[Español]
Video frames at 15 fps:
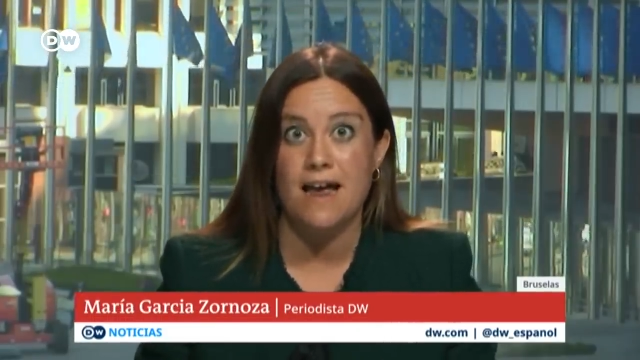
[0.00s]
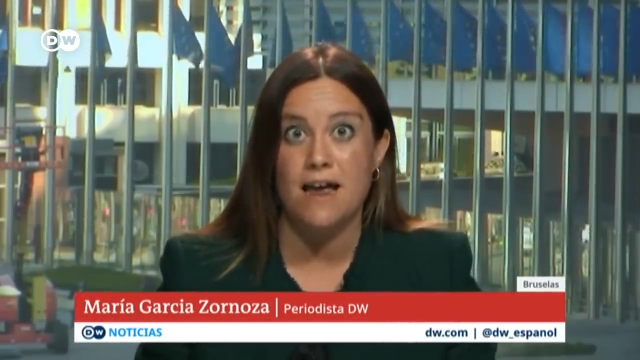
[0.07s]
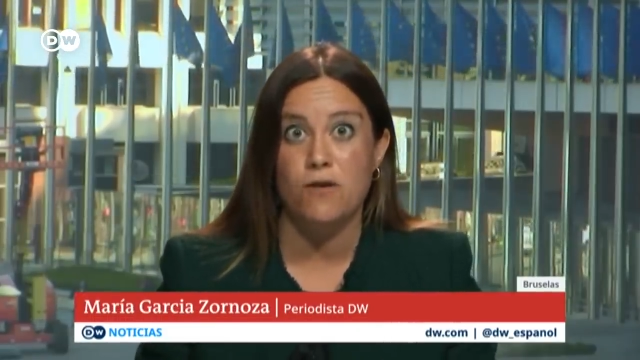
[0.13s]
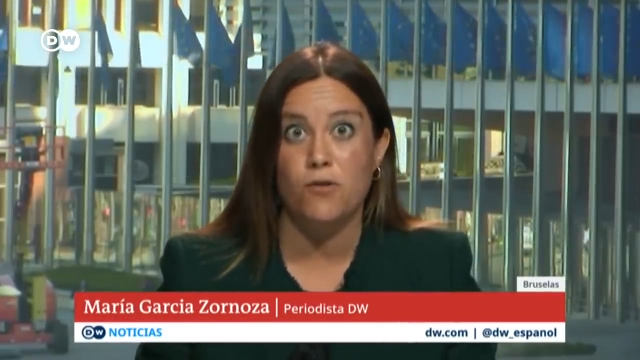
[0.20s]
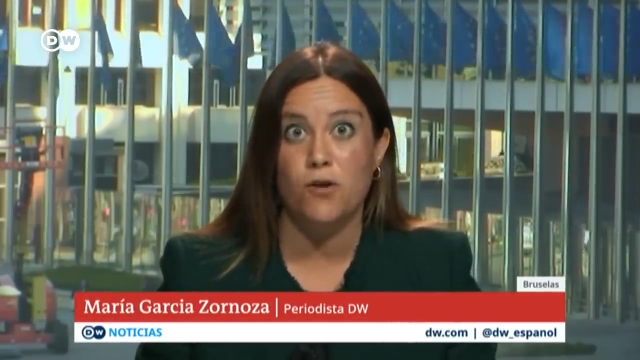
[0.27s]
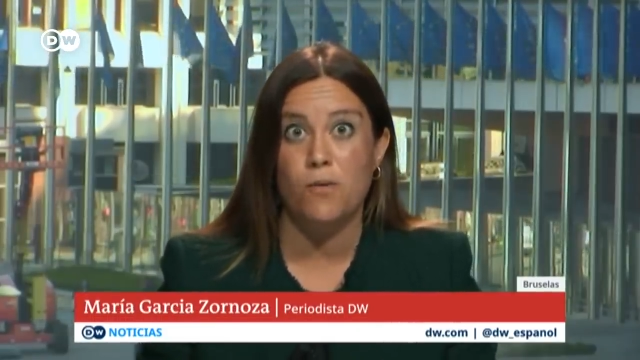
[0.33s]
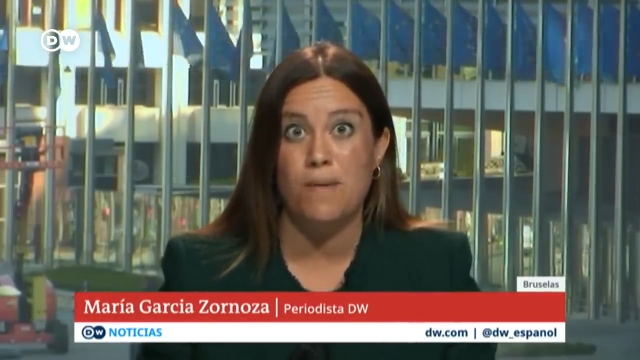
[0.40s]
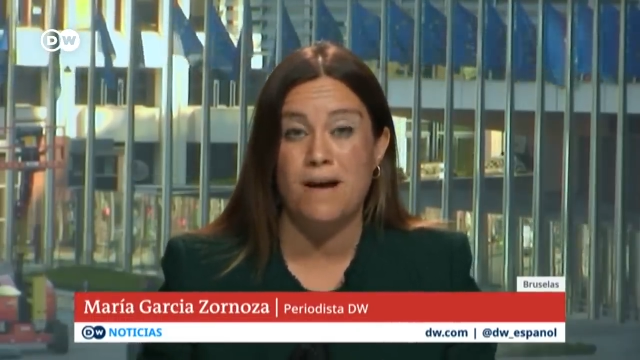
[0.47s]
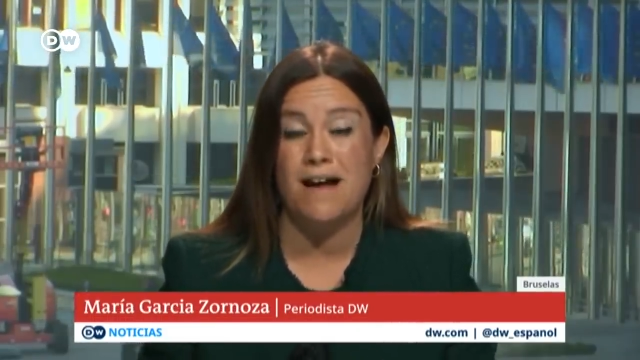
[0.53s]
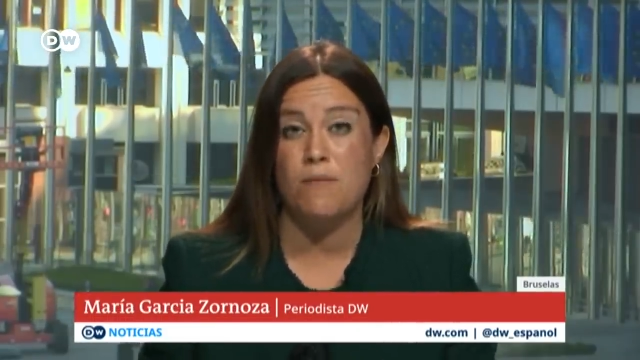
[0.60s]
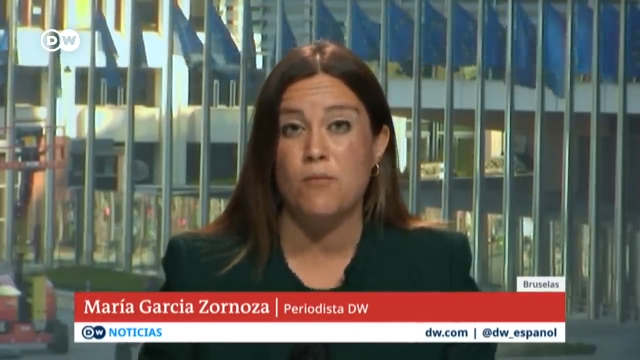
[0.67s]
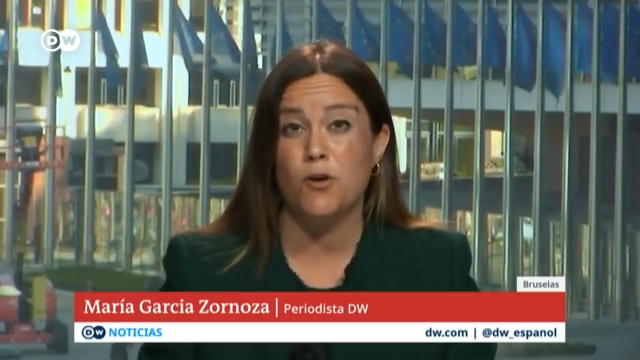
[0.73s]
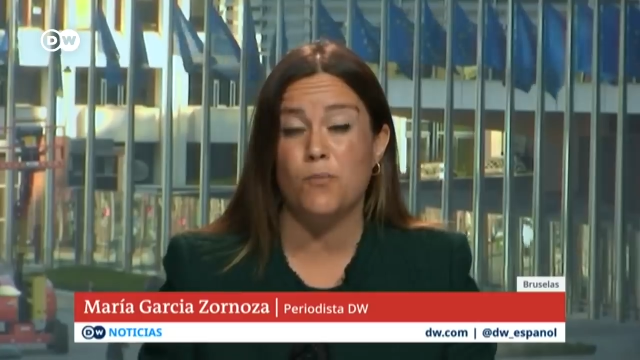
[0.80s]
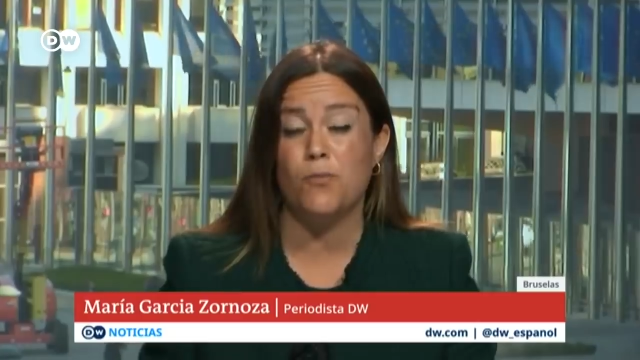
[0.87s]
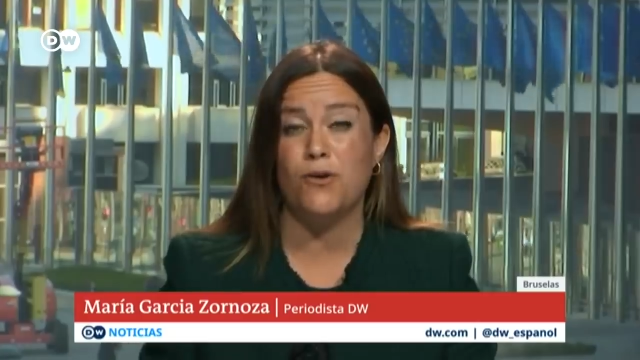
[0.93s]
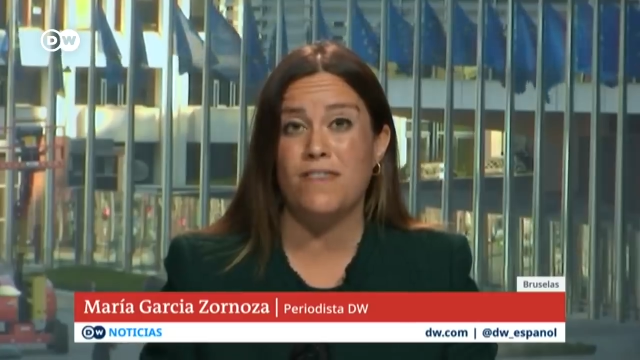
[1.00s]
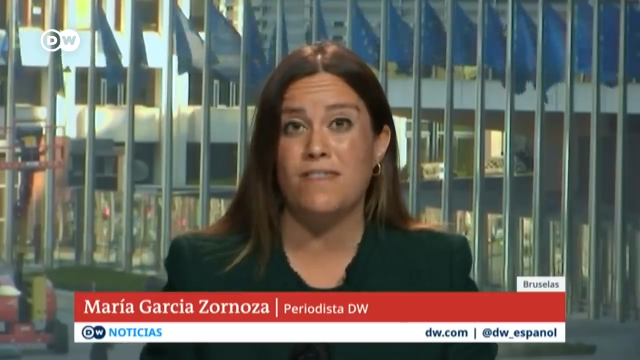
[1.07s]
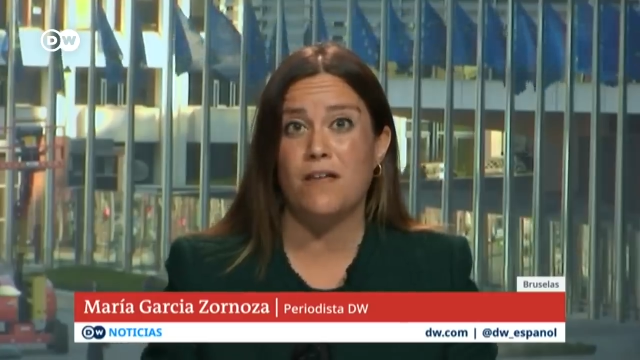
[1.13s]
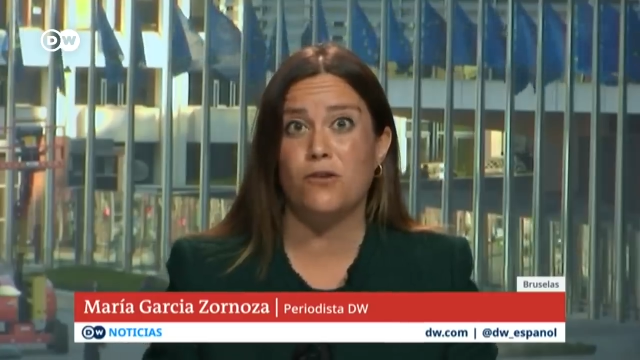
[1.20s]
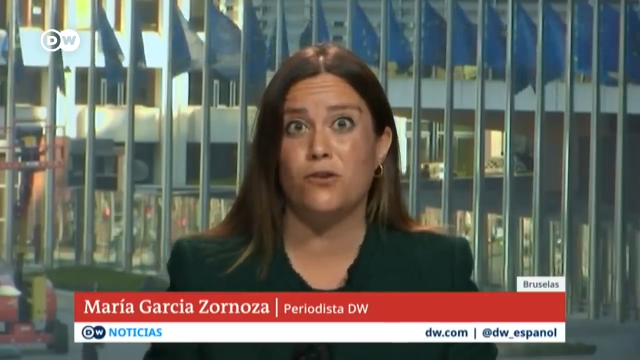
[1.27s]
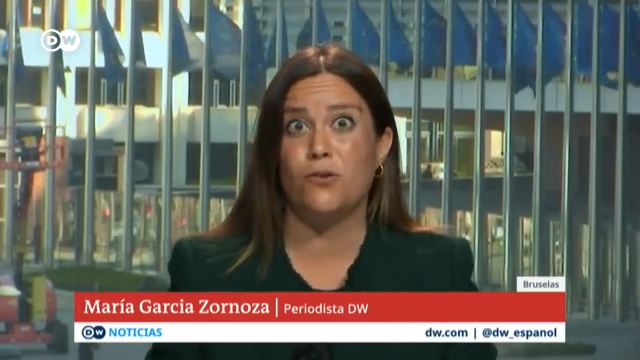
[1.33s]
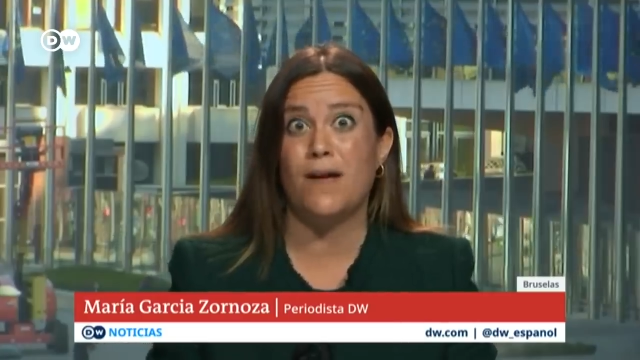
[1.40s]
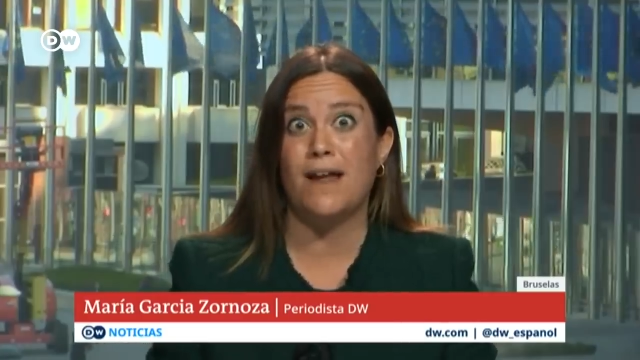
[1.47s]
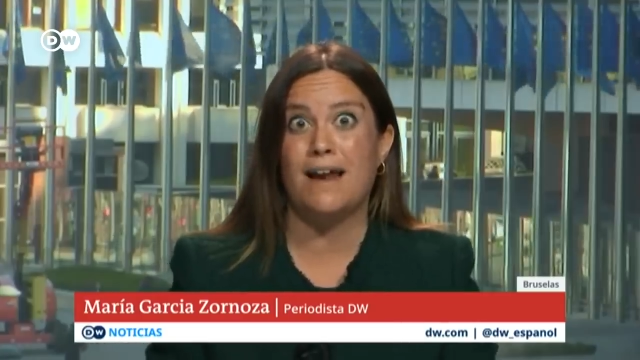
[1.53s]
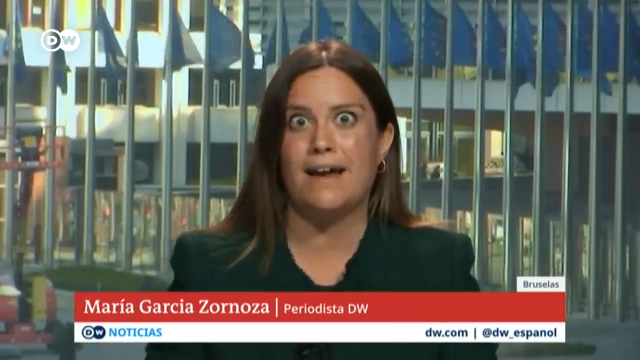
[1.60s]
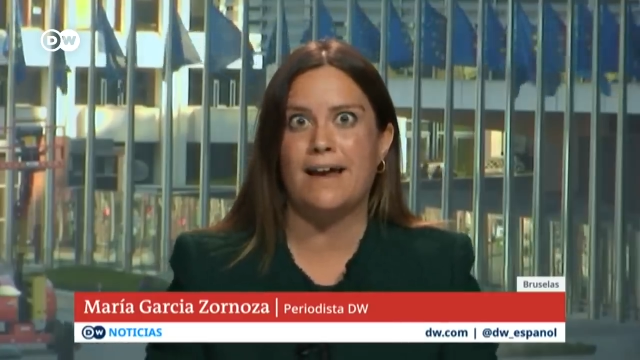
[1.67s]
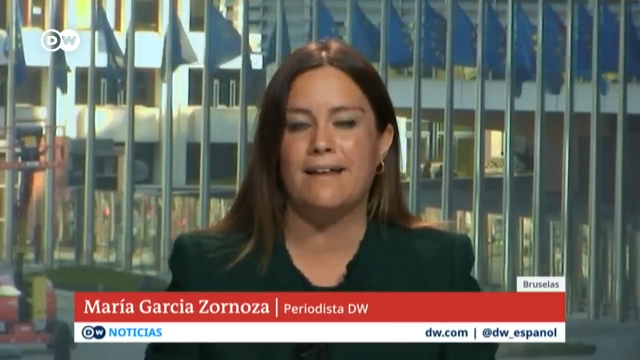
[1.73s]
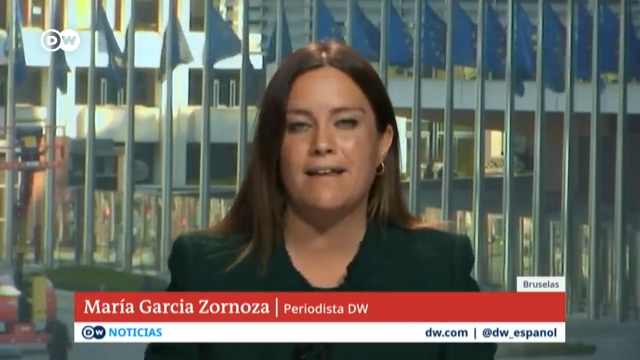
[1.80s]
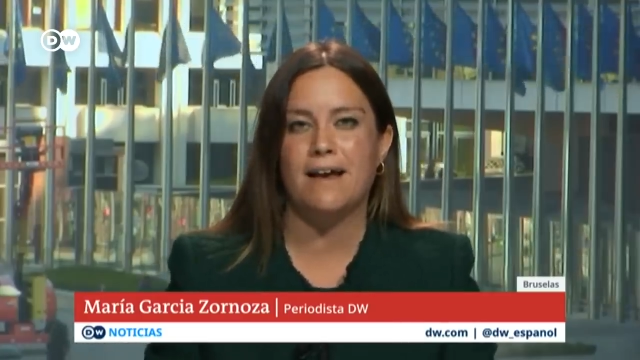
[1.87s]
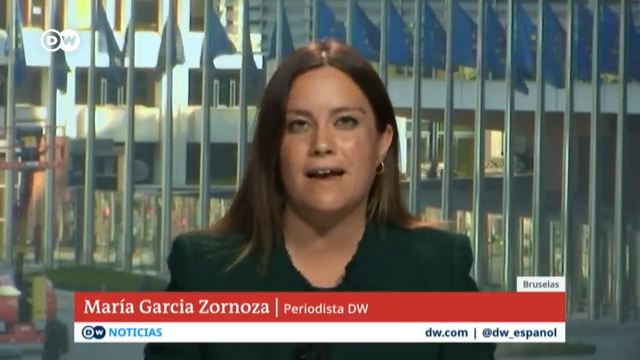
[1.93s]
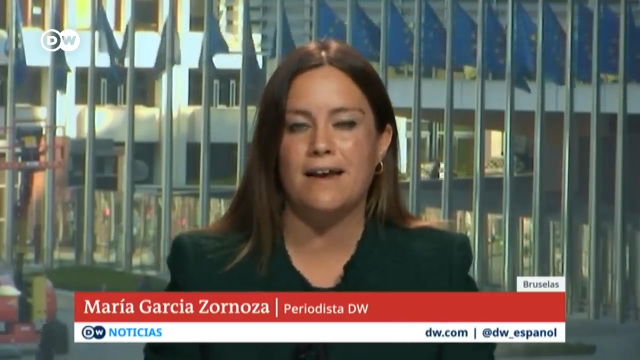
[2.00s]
a Europa ha monopolizado toda la agenda,